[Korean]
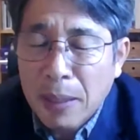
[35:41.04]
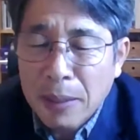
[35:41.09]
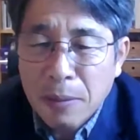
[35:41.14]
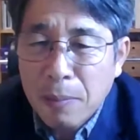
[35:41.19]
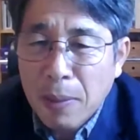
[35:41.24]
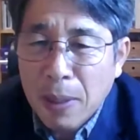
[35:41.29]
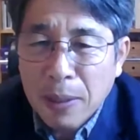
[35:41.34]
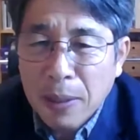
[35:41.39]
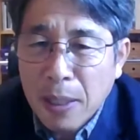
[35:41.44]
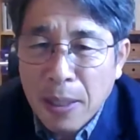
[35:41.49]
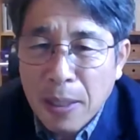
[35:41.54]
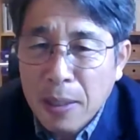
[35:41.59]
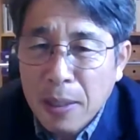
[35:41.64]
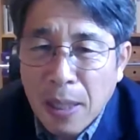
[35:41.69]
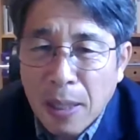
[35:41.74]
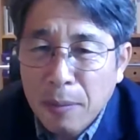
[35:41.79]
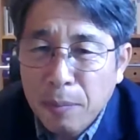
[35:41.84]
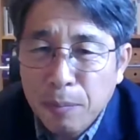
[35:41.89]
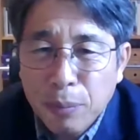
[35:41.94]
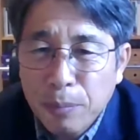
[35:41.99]
이 마지막
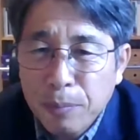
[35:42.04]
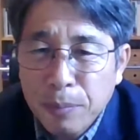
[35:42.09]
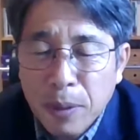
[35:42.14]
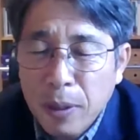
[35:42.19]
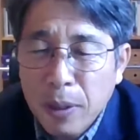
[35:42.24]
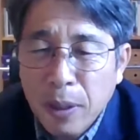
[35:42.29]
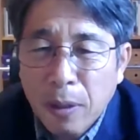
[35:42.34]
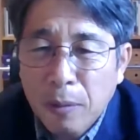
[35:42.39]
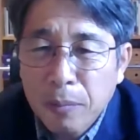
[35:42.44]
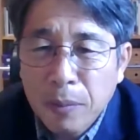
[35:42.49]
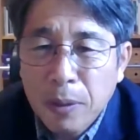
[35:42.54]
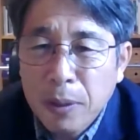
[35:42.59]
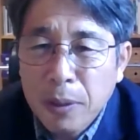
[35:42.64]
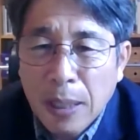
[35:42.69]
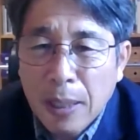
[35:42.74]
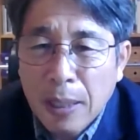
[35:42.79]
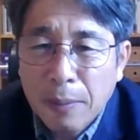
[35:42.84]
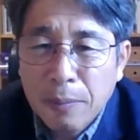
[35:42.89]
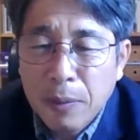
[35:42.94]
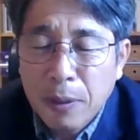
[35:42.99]
때에 대한 분별이
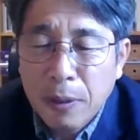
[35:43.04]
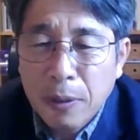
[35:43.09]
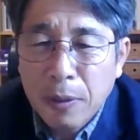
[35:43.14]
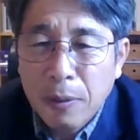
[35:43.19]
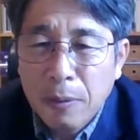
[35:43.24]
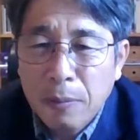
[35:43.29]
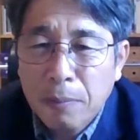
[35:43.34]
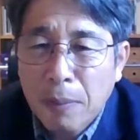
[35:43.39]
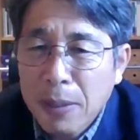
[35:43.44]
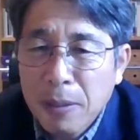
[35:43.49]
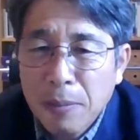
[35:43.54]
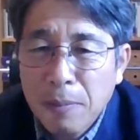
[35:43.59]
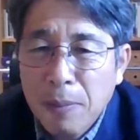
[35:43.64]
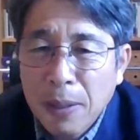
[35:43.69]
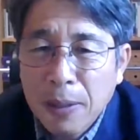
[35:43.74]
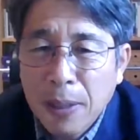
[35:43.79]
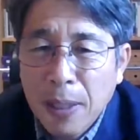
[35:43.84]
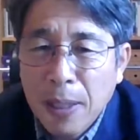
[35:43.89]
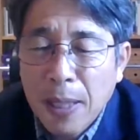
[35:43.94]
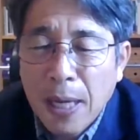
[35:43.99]
없는 사람들은
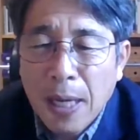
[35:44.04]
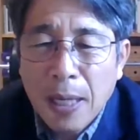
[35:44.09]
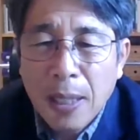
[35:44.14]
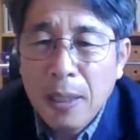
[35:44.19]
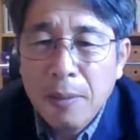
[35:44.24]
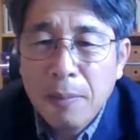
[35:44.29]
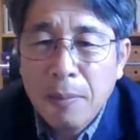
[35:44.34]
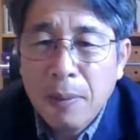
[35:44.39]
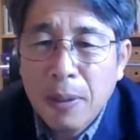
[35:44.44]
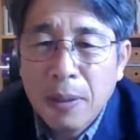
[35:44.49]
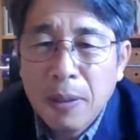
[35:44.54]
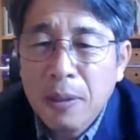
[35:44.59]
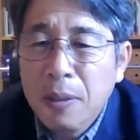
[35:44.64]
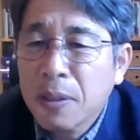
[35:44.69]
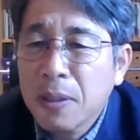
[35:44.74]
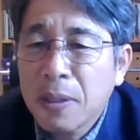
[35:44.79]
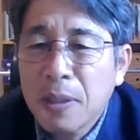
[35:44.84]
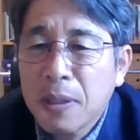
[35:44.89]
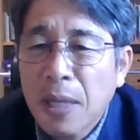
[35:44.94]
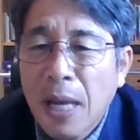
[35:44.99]
마지막 때에
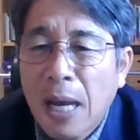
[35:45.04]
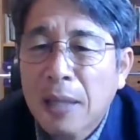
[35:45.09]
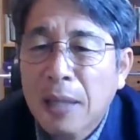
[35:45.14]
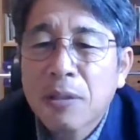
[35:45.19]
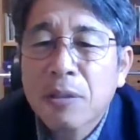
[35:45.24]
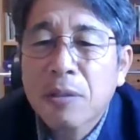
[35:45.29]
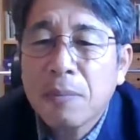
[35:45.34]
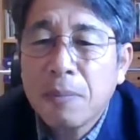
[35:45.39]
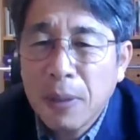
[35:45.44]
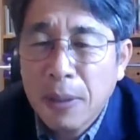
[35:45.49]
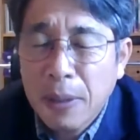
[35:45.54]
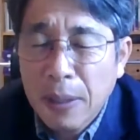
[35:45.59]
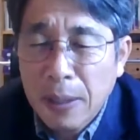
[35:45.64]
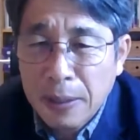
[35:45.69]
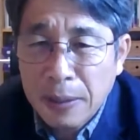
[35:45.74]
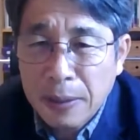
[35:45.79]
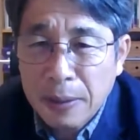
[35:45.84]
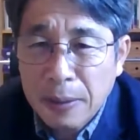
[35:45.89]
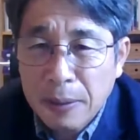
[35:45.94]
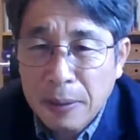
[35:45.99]
하나님이 쓰시지
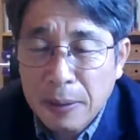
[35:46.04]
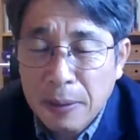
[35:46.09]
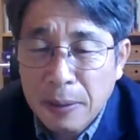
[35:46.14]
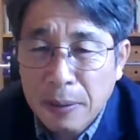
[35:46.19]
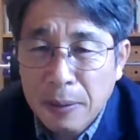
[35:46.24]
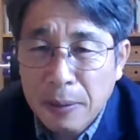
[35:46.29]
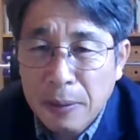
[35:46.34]
않습니다.